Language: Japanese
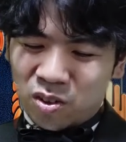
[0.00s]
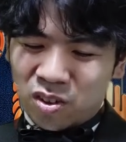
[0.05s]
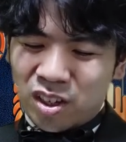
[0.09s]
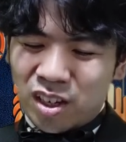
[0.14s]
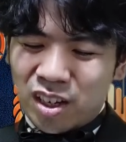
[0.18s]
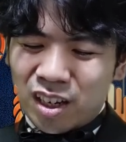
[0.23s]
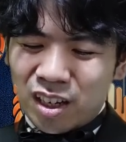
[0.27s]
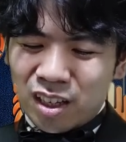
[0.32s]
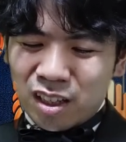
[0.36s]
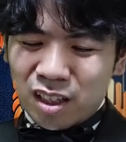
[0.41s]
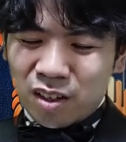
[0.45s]
で
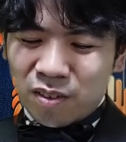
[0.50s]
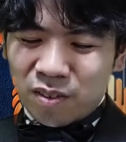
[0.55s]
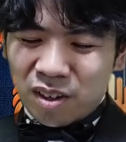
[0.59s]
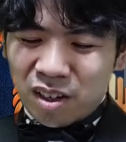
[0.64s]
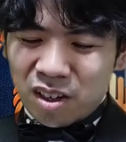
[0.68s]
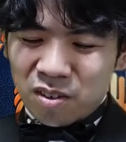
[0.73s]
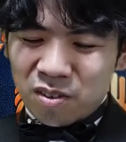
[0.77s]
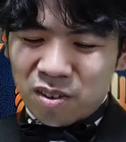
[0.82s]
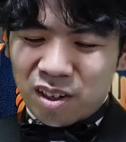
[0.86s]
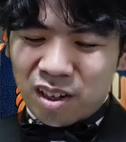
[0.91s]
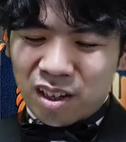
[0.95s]
選んだ場
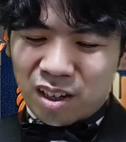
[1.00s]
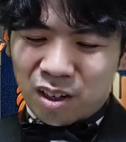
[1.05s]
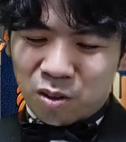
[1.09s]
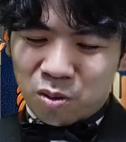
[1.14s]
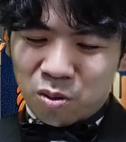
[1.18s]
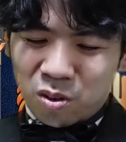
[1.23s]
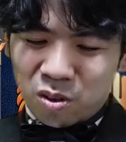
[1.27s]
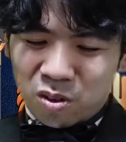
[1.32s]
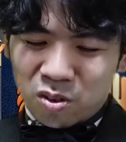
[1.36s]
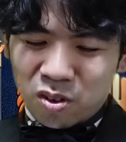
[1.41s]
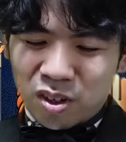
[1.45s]
合は
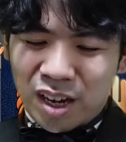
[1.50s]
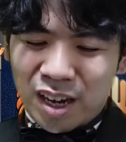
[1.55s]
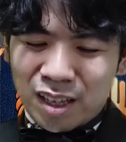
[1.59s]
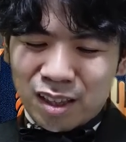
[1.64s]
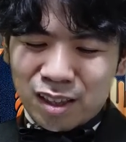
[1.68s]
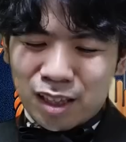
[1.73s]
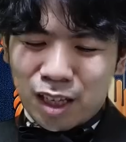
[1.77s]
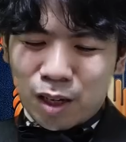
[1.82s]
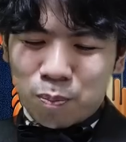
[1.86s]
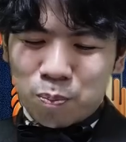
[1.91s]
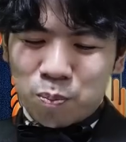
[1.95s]
こいつを
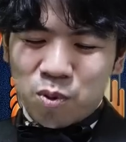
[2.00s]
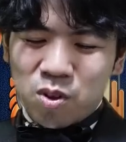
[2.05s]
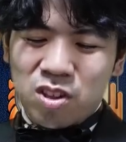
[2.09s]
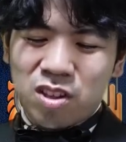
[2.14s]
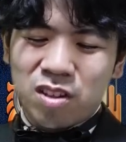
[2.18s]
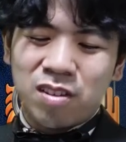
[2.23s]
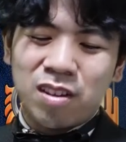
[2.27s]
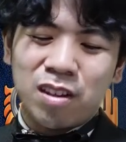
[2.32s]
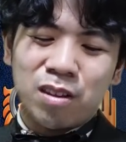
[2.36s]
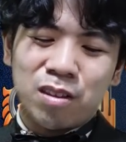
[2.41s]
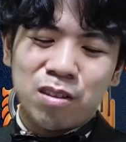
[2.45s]
アンタップし
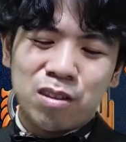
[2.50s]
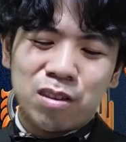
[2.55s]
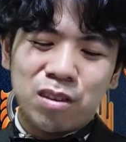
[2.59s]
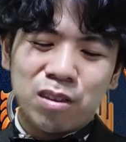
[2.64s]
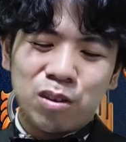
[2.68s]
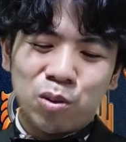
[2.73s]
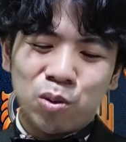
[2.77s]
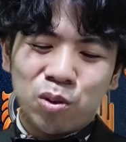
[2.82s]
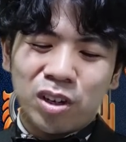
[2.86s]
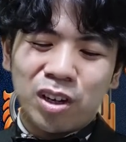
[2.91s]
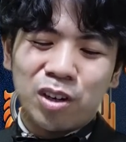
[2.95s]
て戦
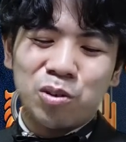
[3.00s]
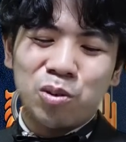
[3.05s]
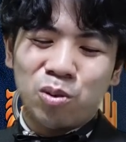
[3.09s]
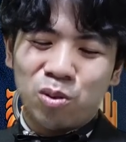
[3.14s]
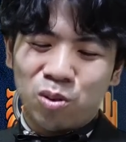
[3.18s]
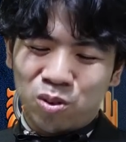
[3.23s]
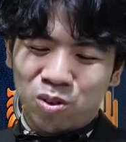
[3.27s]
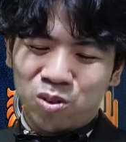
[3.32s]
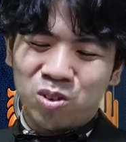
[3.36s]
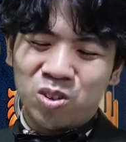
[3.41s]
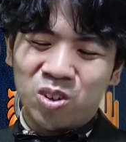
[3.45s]
闘から取
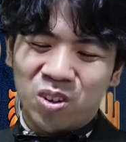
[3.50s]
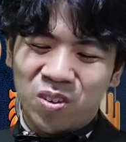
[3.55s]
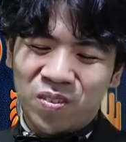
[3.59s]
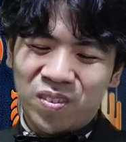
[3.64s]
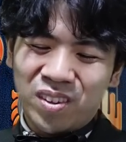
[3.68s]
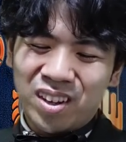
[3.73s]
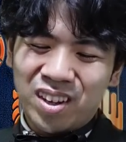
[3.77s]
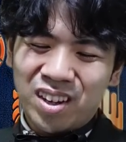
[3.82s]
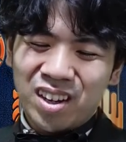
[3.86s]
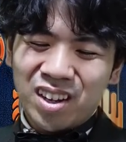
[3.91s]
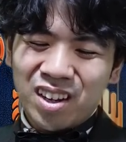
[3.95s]
り除く
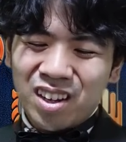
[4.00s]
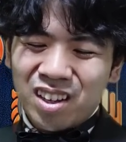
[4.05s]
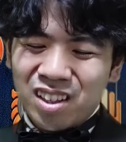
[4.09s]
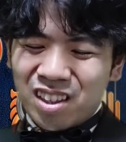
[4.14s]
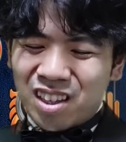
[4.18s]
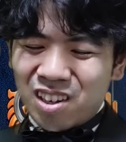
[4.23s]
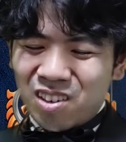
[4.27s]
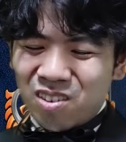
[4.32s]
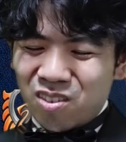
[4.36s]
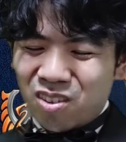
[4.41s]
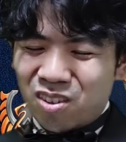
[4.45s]
と。っ
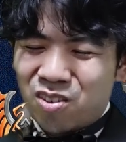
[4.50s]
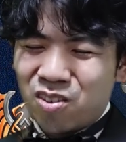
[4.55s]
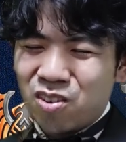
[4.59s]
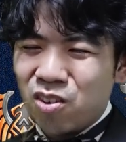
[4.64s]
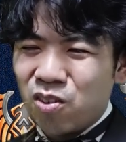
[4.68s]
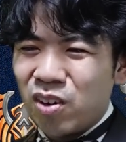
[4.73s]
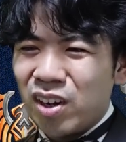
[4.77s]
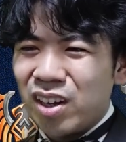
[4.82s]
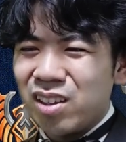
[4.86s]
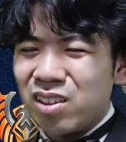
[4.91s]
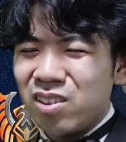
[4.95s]
ていうので、そ
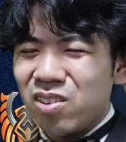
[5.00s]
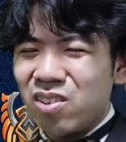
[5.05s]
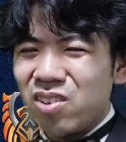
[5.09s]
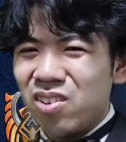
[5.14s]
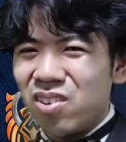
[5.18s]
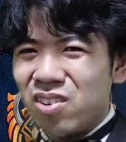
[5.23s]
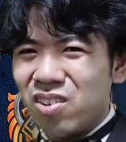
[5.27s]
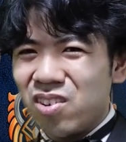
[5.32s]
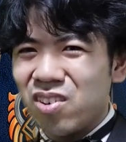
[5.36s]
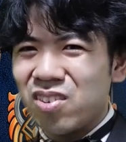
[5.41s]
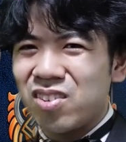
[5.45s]
の
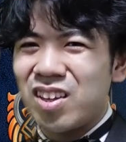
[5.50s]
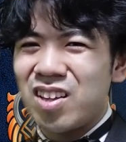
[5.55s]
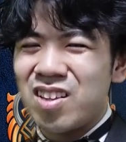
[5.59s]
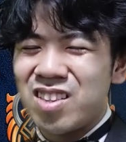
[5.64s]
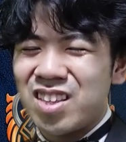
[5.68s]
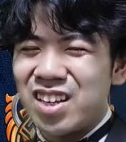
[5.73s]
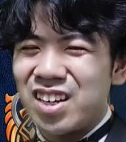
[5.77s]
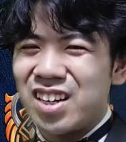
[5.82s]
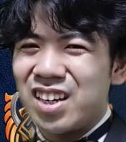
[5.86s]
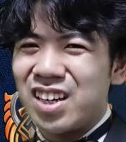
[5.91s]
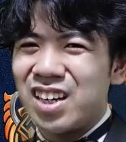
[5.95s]
ワンドローを刺し
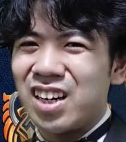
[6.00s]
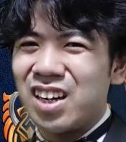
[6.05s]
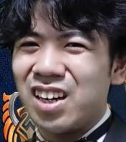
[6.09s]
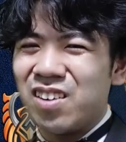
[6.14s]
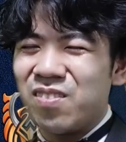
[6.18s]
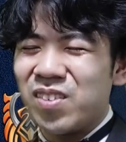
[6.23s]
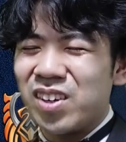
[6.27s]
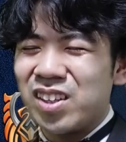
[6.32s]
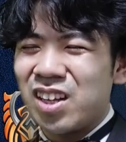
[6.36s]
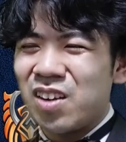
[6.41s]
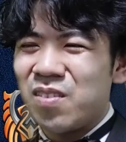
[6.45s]
たら、
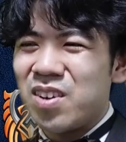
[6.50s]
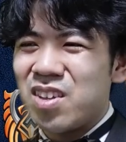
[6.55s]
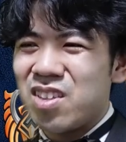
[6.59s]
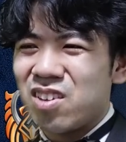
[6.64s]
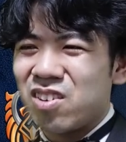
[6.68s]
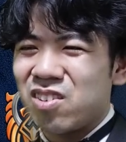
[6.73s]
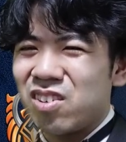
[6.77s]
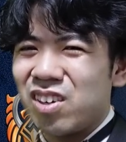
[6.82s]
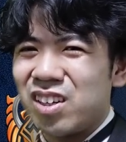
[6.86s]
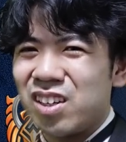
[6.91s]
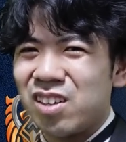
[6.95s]
まあ、ダメージ
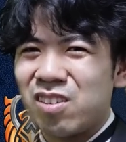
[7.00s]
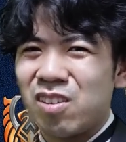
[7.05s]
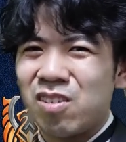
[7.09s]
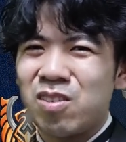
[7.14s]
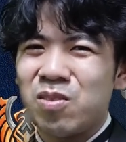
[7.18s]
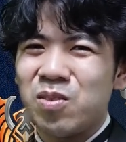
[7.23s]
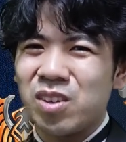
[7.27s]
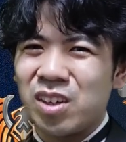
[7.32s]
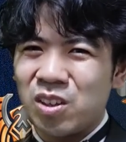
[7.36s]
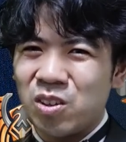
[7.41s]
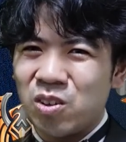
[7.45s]
食らわなくて
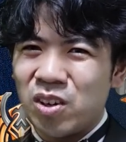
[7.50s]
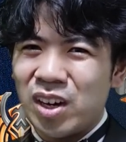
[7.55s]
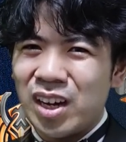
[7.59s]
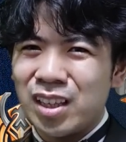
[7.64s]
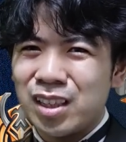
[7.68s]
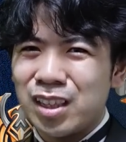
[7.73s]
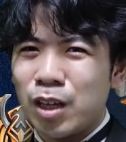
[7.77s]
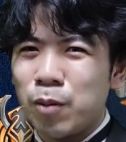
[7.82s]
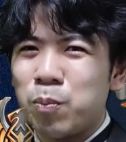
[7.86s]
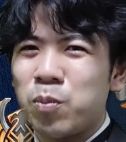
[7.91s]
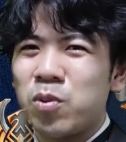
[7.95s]
済むけど、
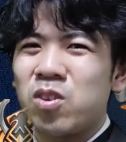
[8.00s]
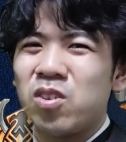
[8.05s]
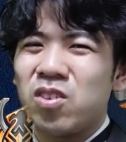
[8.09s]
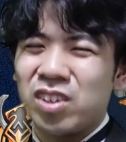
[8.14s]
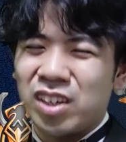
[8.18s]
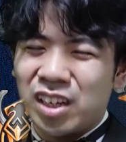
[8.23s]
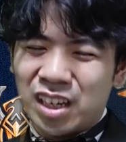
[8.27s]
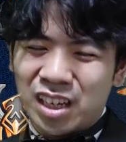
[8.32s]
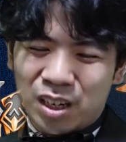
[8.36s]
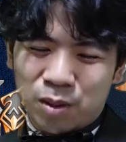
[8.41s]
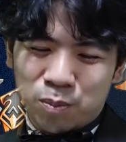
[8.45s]
アンタップする
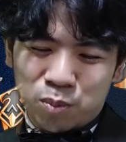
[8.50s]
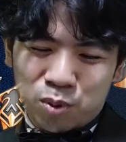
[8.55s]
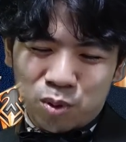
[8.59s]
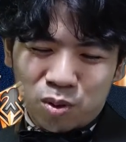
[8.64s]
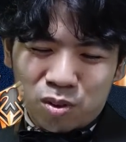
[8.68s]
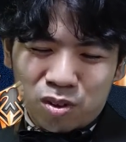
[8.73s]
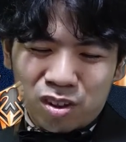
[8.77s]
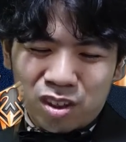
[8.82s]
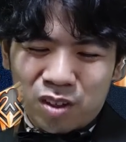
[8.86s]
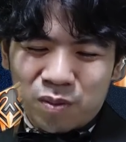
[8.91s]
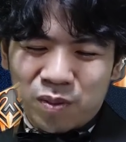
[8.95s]
から
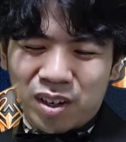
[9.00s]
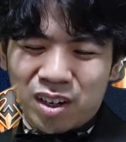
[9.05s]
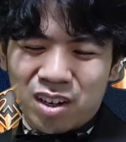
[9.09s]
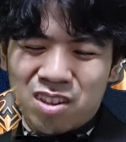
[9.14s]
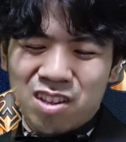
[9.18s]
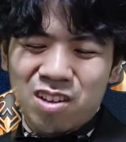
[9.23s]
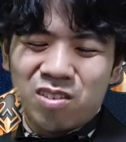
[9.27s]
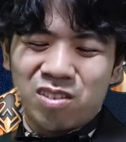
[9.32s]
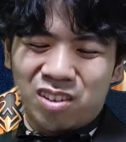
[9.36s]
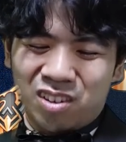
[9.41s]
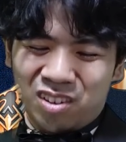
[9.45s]
ブロックに回れ
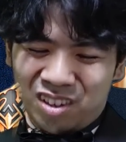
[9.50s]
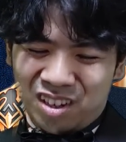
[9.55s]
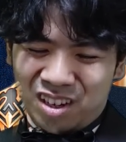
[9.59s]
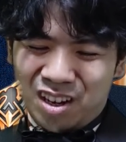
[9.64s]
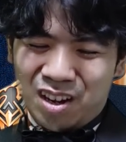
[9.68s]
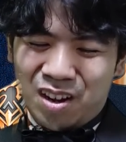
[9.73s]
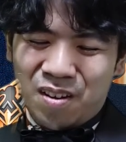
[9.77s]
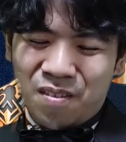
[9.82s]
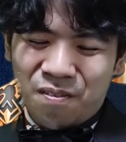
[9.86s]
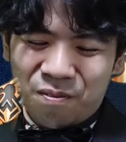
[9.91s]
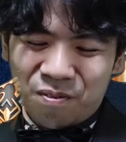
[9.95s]
ちゃうんだよね。っ